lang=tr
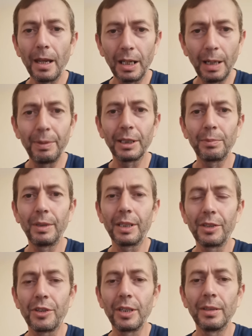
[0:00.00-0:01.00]

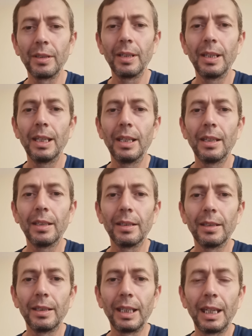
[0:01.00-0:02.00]
kapatmak için
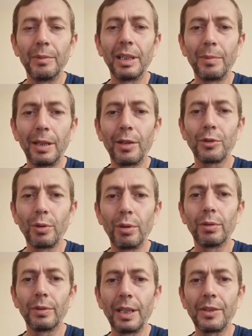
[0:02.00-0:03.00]
e, Emre
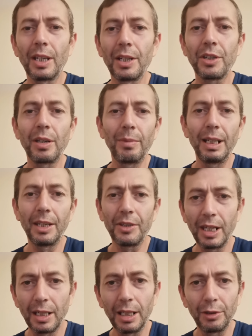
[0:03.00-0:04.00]
Belezoğlu'ndan
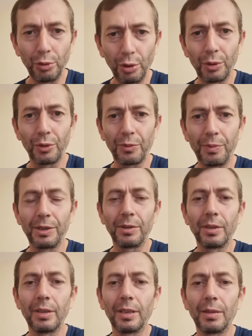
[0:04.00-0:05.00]
çalışabileceğini anlıyoruz biz
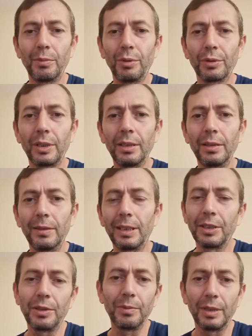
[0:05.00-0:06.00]
e, buradan.
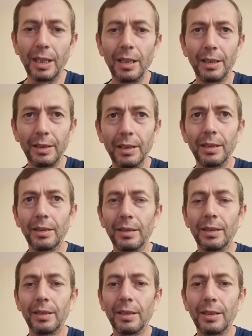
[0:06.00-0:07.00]
Nitekim de hani
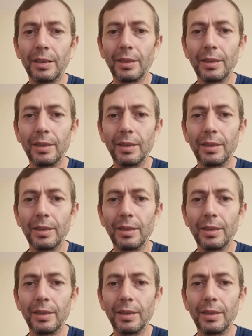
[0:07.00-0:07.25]
e,